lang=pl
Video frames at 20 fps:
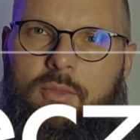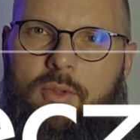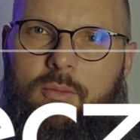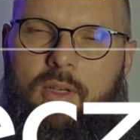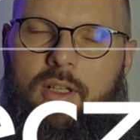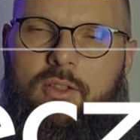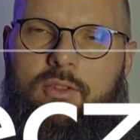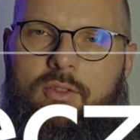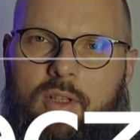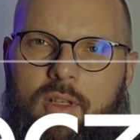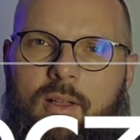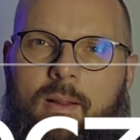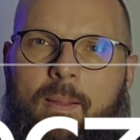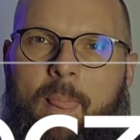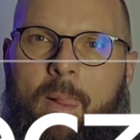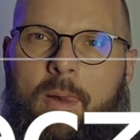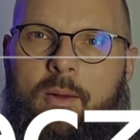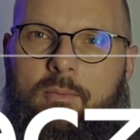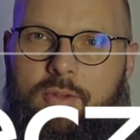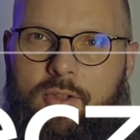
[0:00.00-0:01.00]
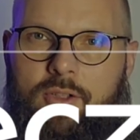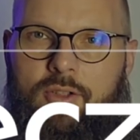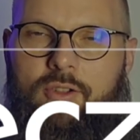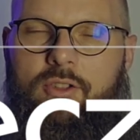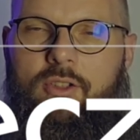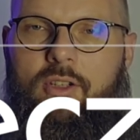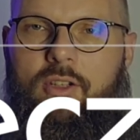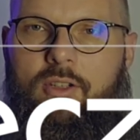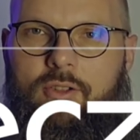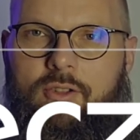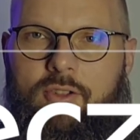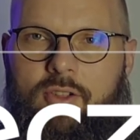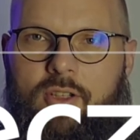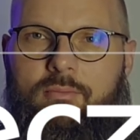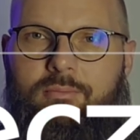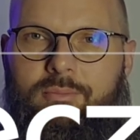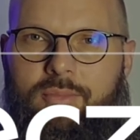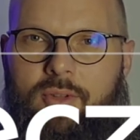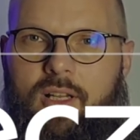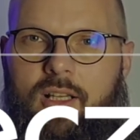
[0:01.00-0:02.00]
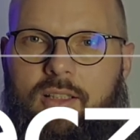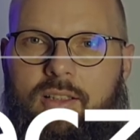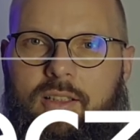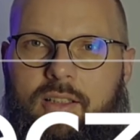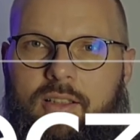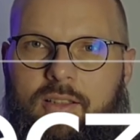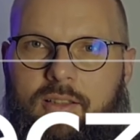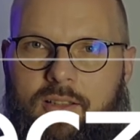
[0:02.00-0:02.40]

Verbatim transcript: momencie przyjdzie jeszcze poranek